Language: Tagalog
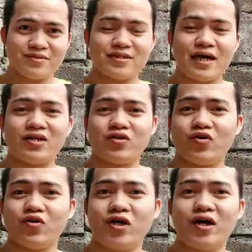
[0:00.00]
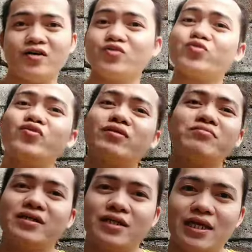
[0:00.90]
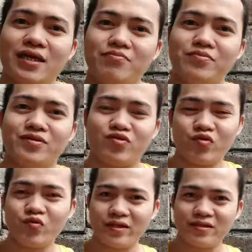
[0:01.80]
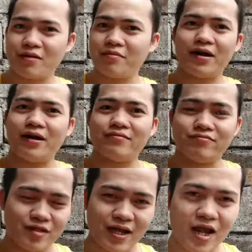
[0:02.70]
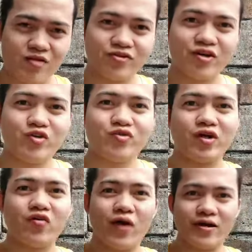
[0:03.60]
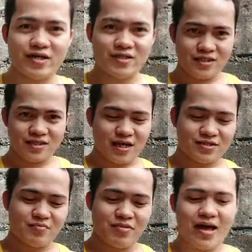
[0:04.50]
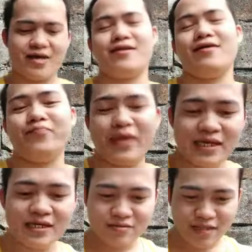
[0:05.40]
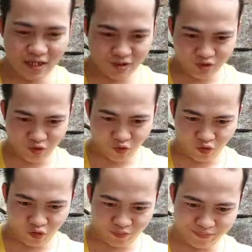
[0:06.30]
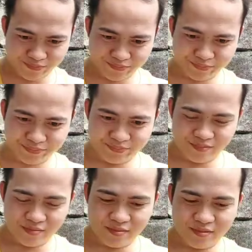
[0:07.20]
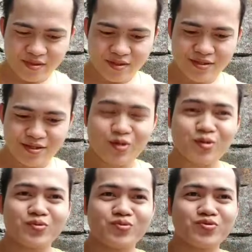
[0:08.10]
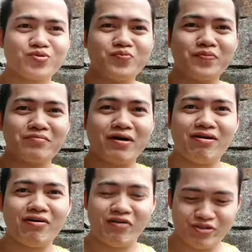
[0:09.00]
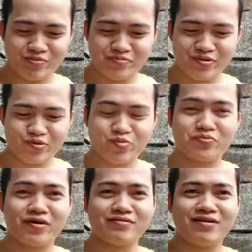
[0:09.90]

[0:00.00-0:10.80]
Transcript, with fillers: Basta ano, ah, gusto lang mag-trip. Kumanta ng mga kanta, lalo na ngayon na quarantine na nasa bahay lang. Next song. Shadow. Diyos ko pang malakasan para ko.